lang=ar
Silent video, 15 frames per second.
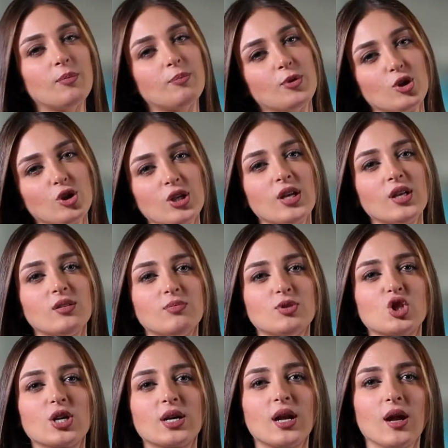بروتينات
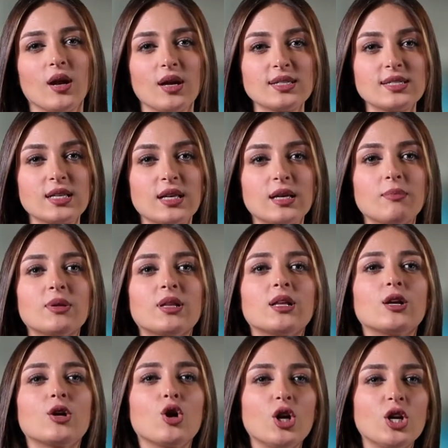بشكلها الأصلي مثل
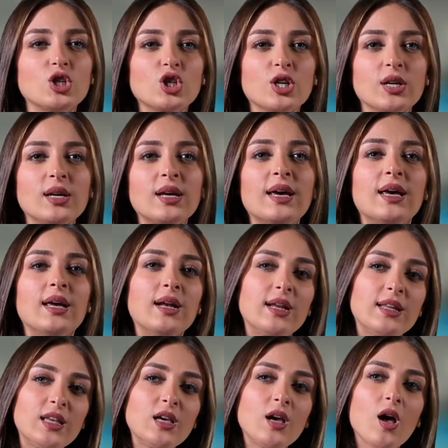الكولاجين
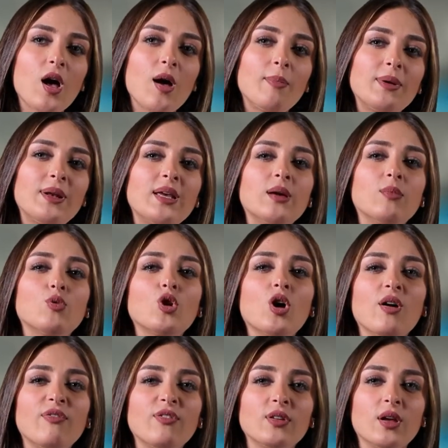لديها قابلية
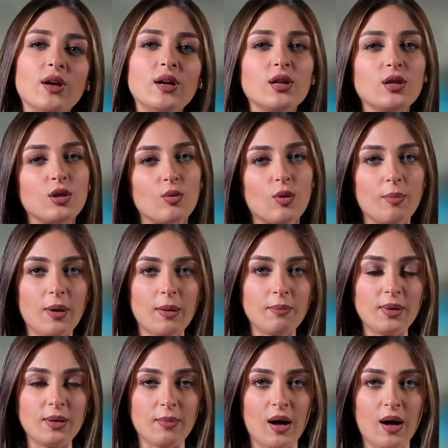منخفضة للذوبان
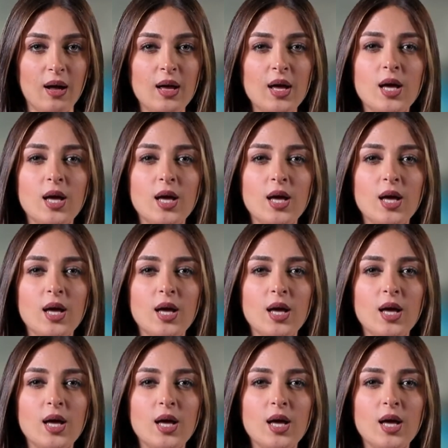بالماء